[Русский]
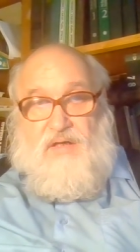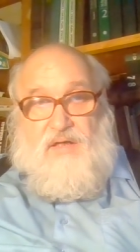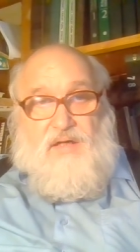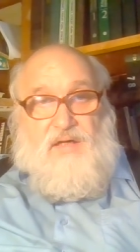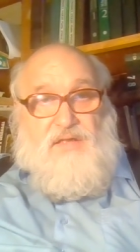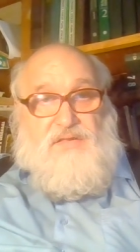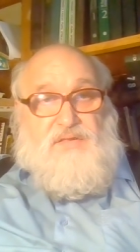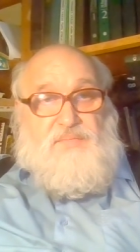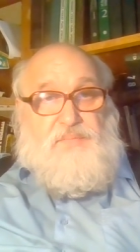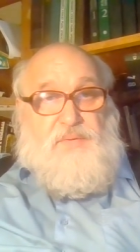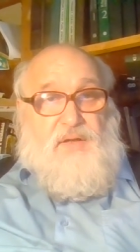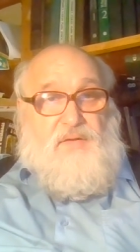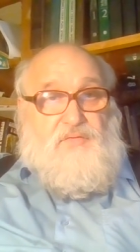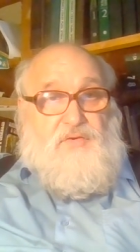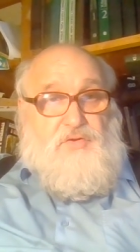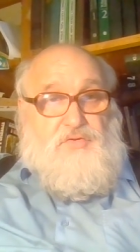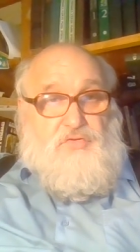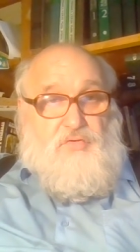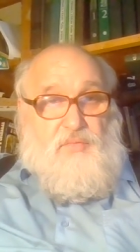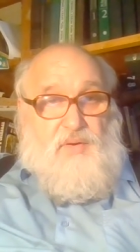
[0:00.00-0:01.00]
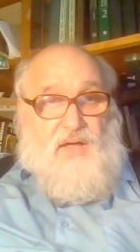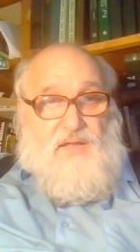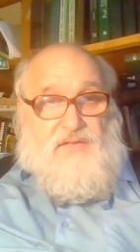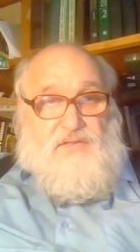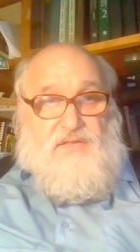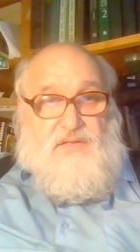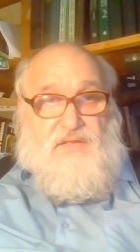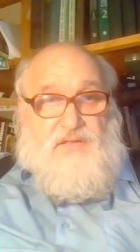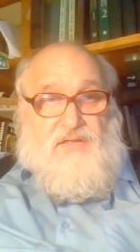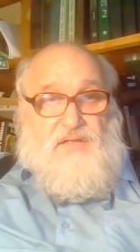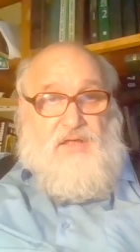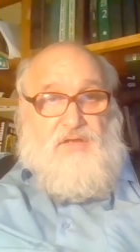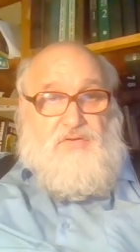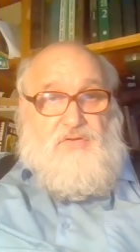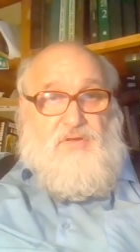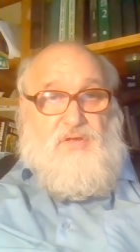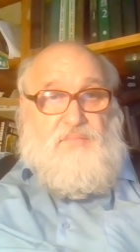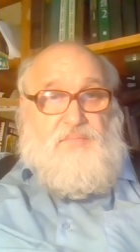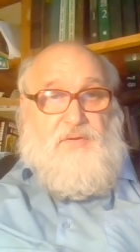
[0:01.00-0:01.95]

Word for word: газопылевой туманности, из которой